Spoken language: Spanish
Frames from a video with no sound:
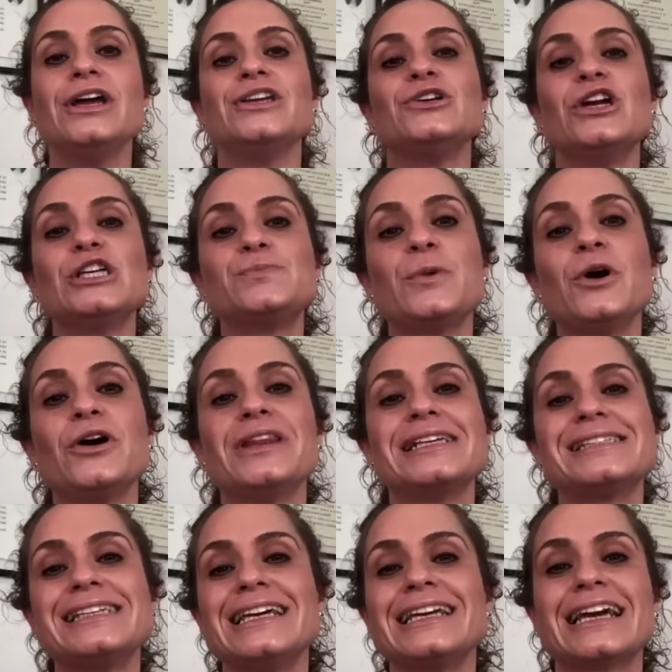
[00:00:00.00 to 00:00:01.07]
Yo les puedo
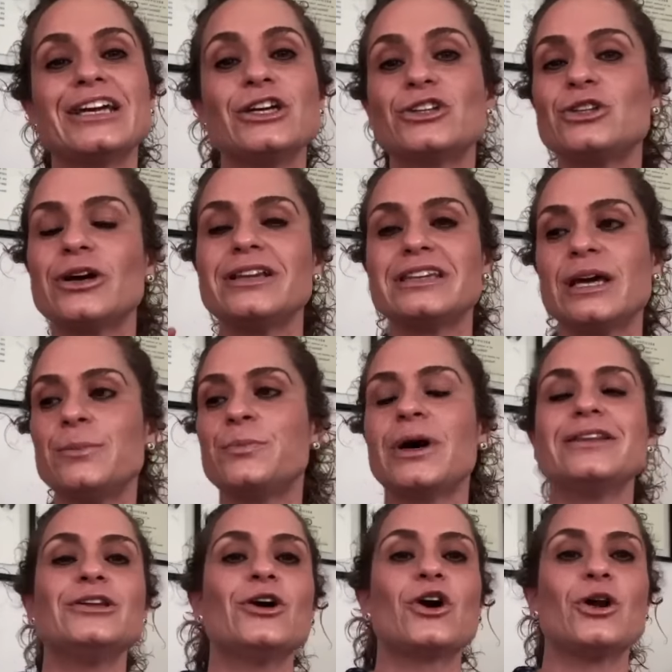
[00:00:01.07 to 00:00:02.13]
decir que yo todo el tiempo
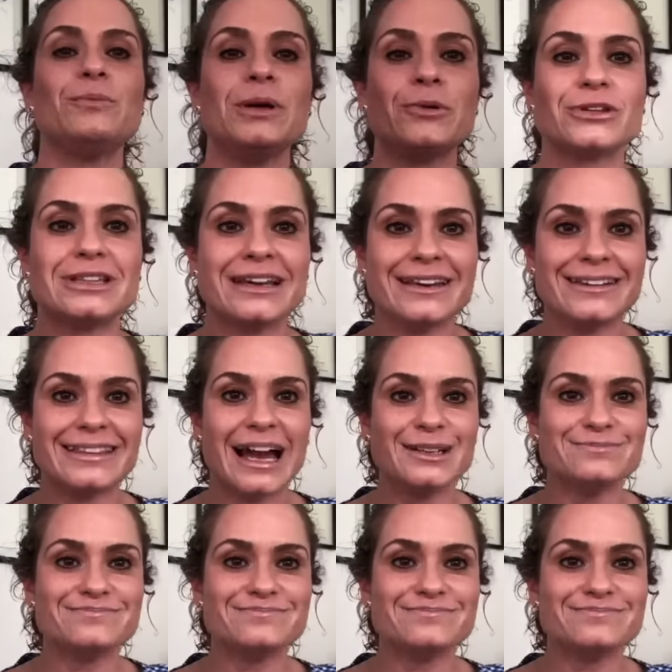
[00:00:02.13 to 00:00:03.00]
ando con mi botellita